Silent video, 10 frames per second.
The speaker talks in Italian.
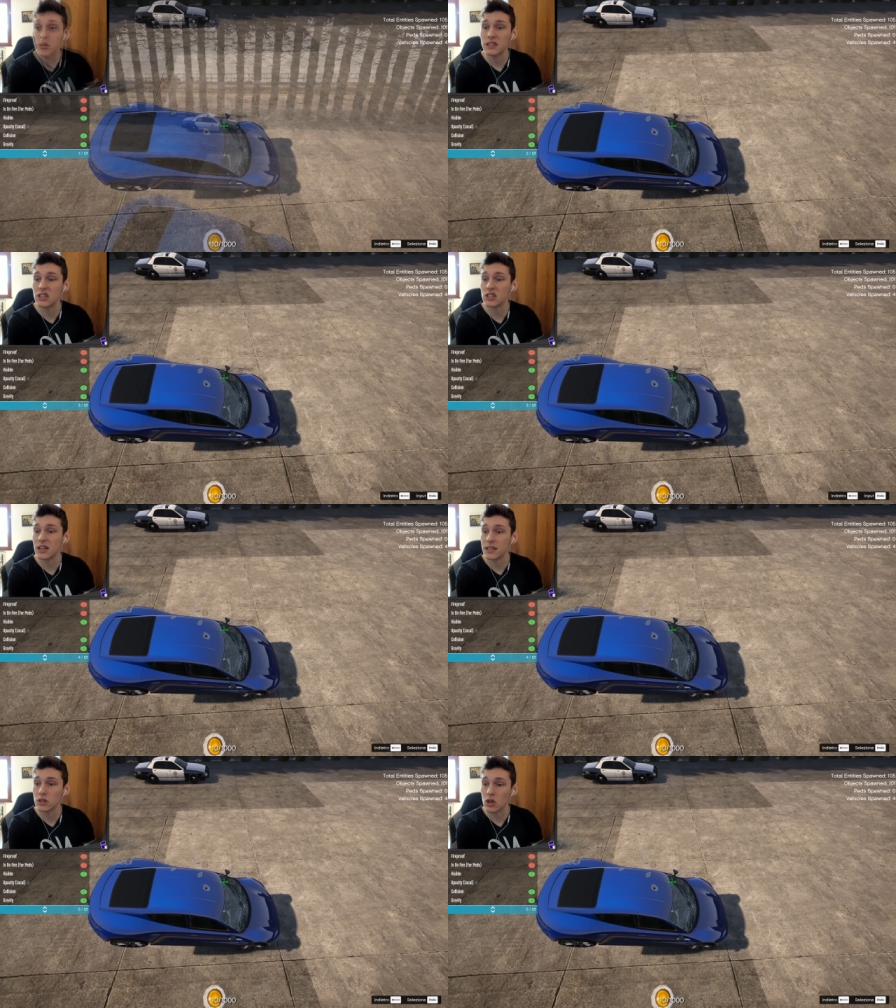Poi se ci
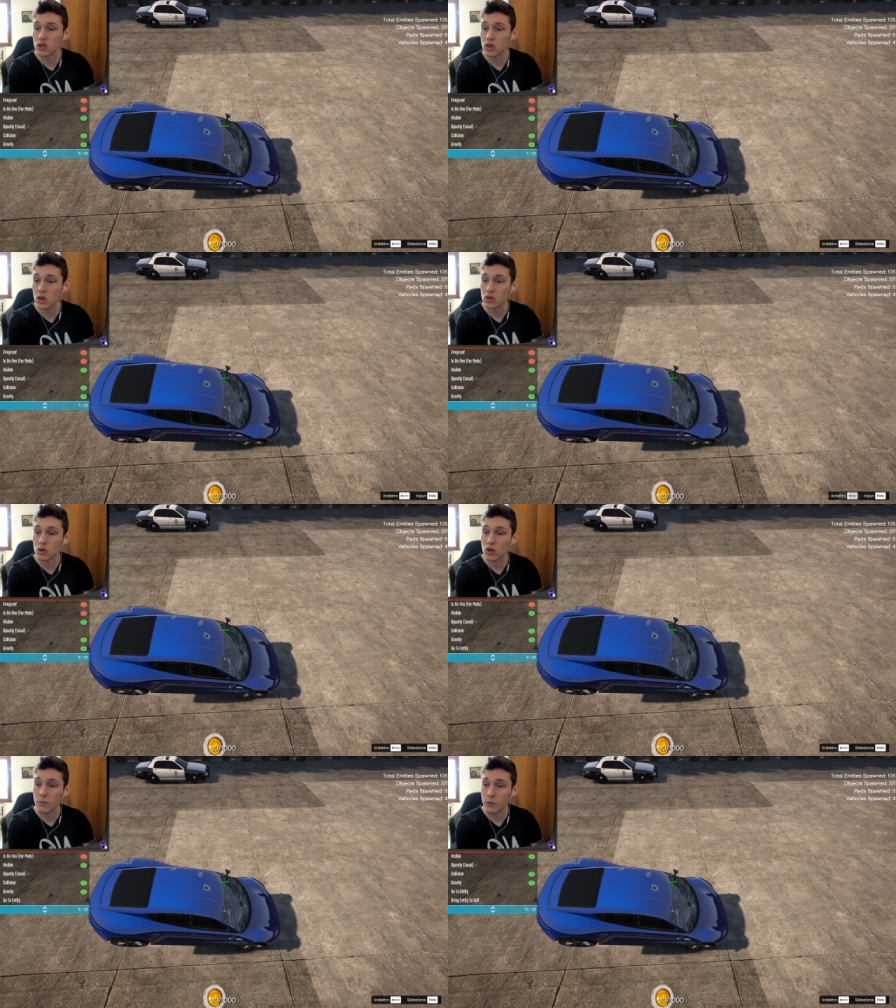salta addosso
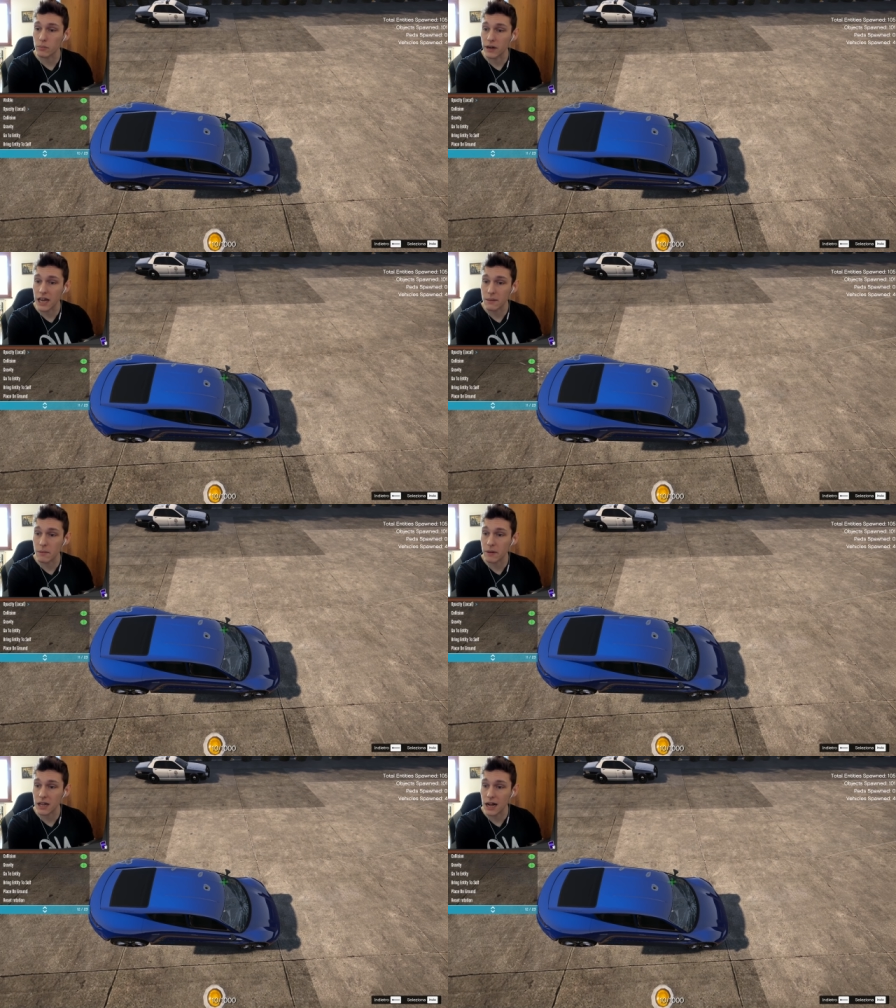Sono
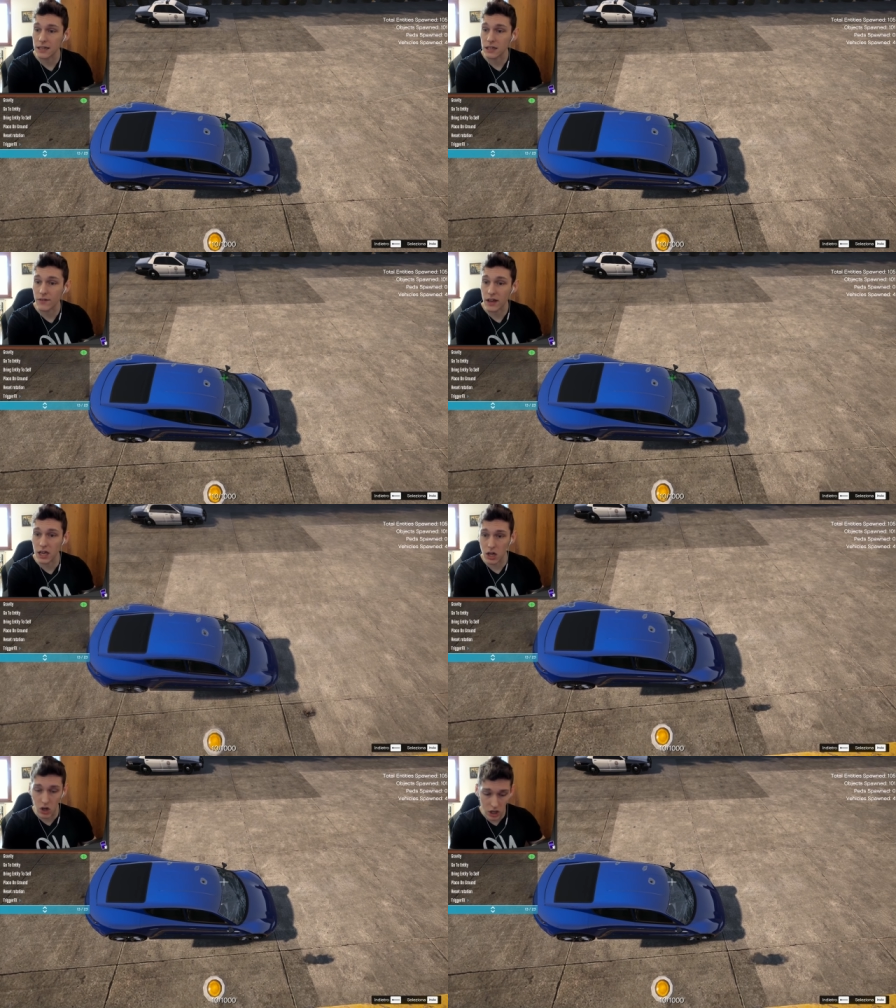problemi per gli altri
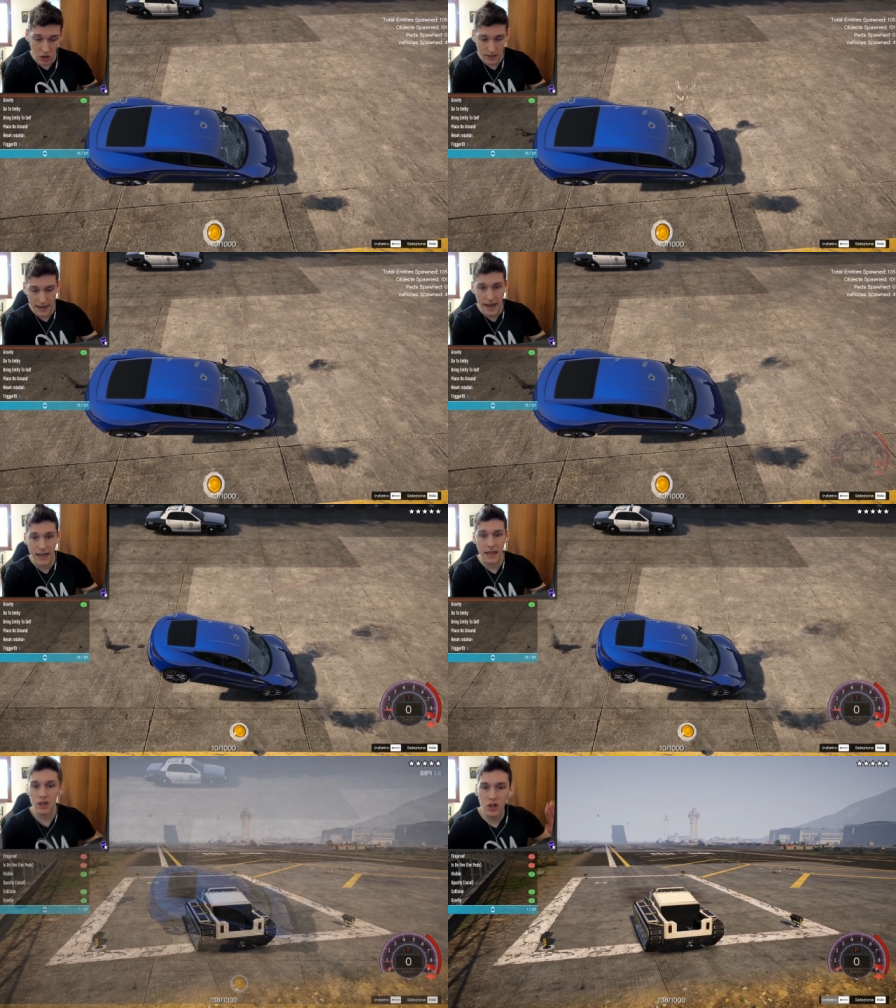veicoli
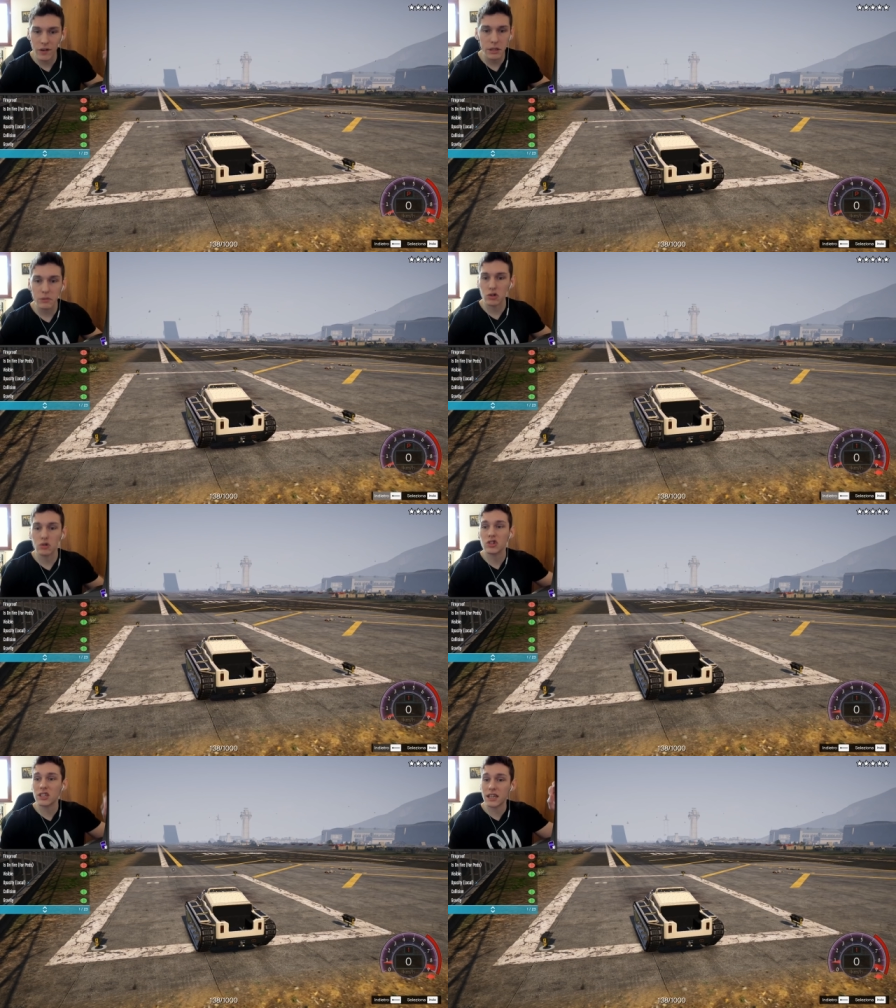Ok Quest'oggi veramente
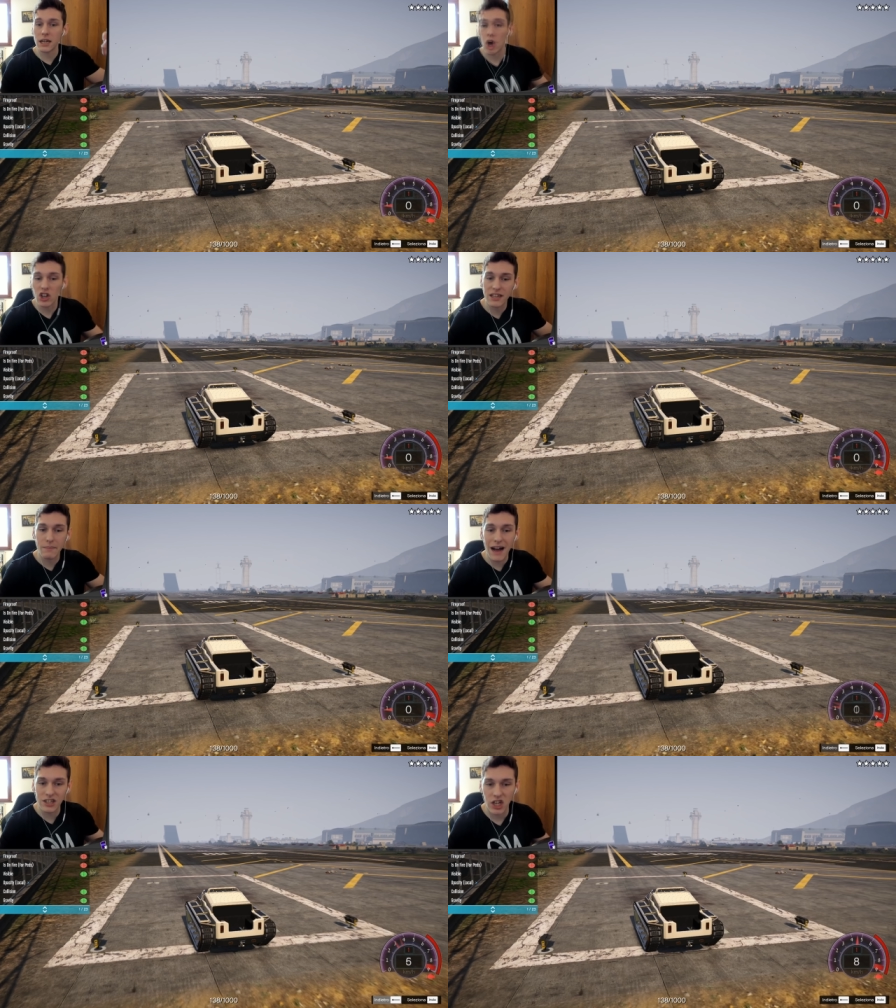possono succedere cose
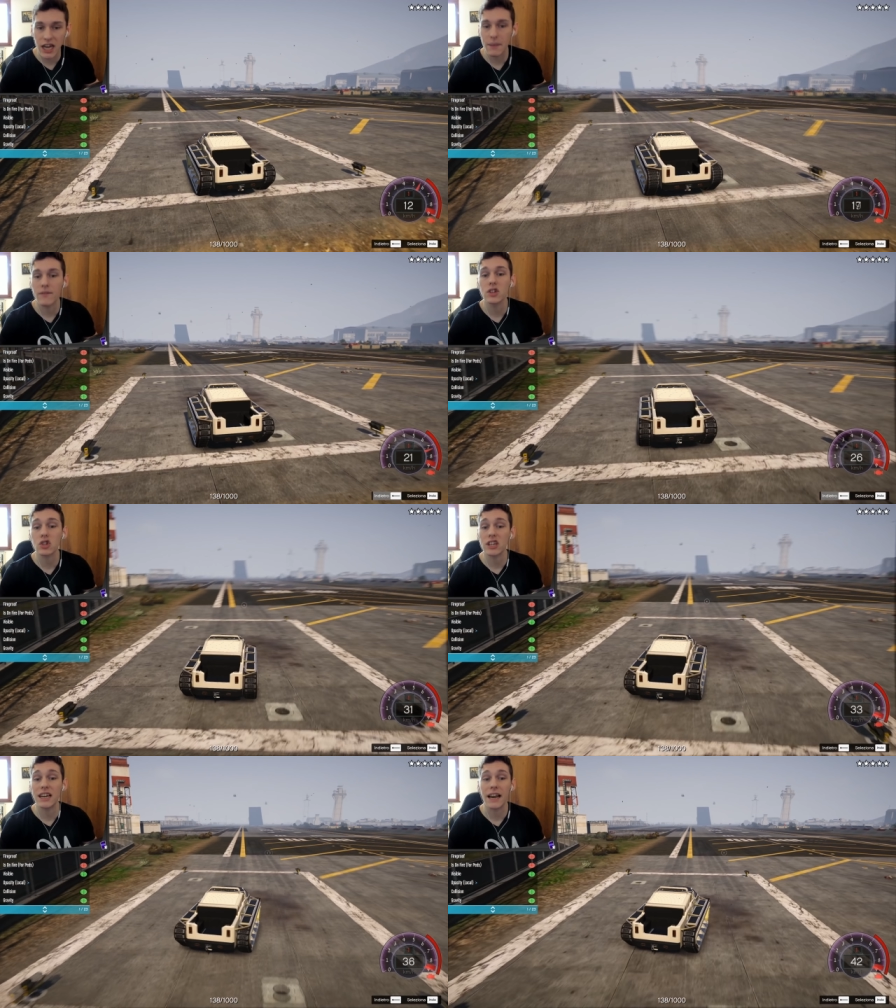magiche Abbiamo
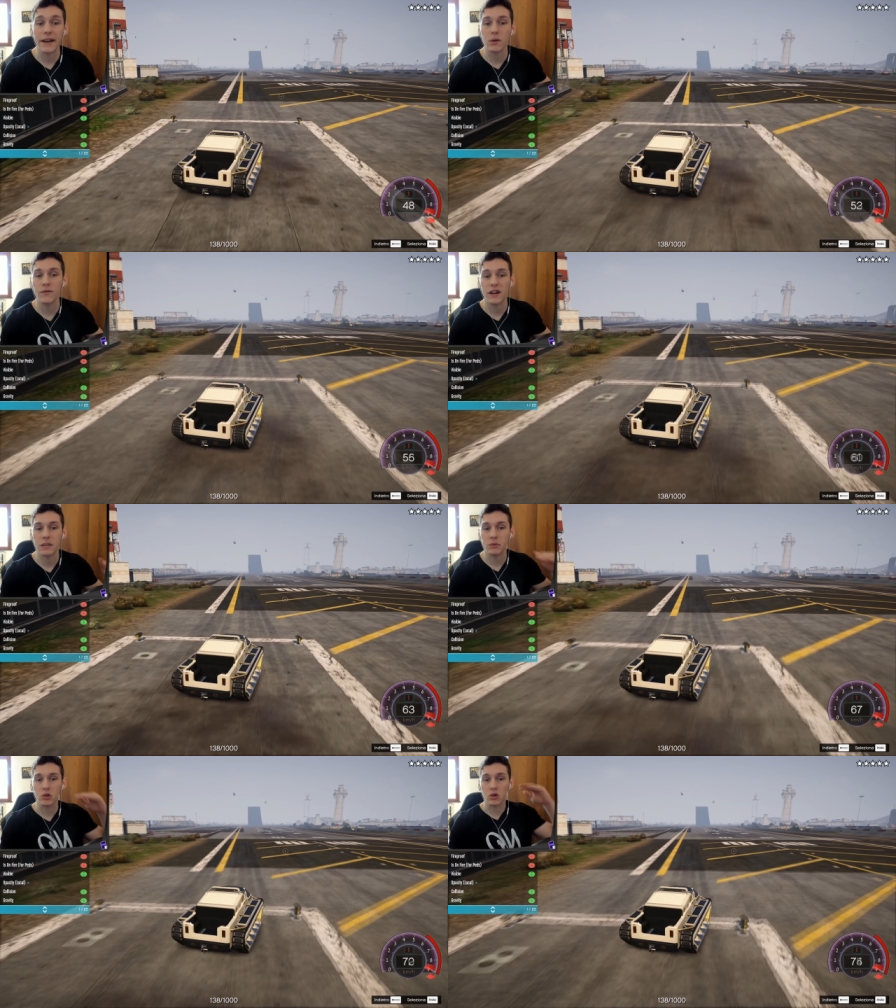visto già lì la neon fare
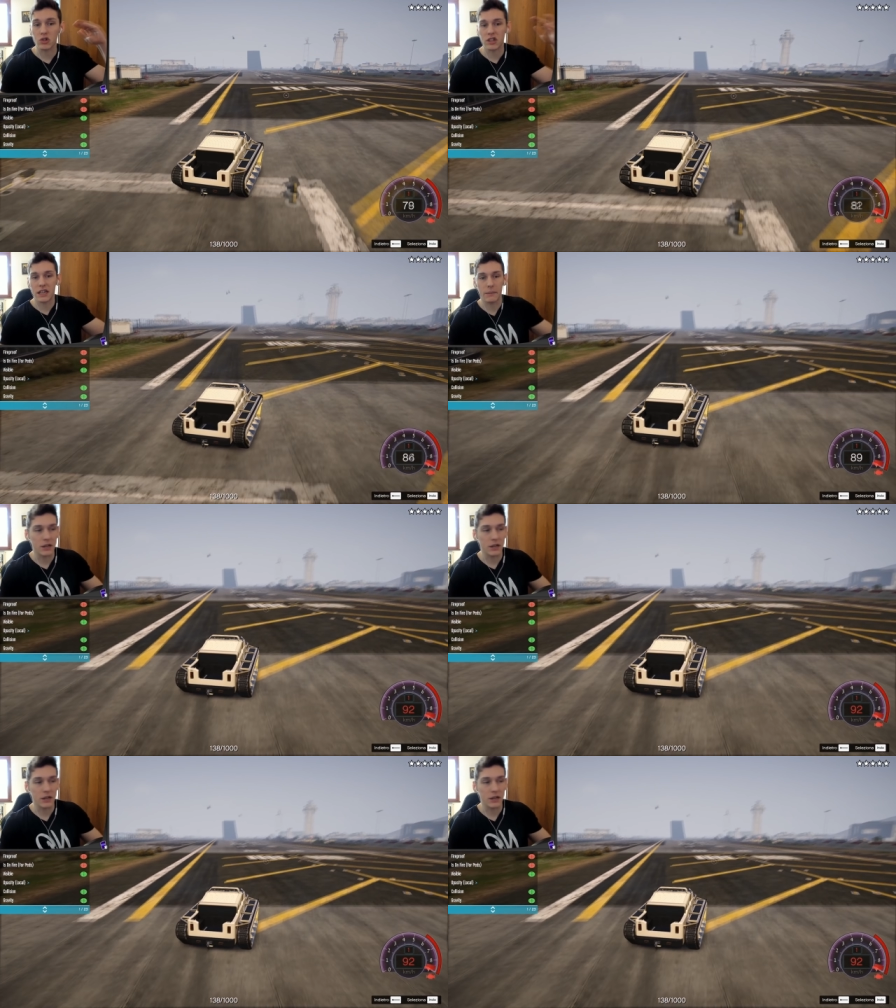di più di un cruiser della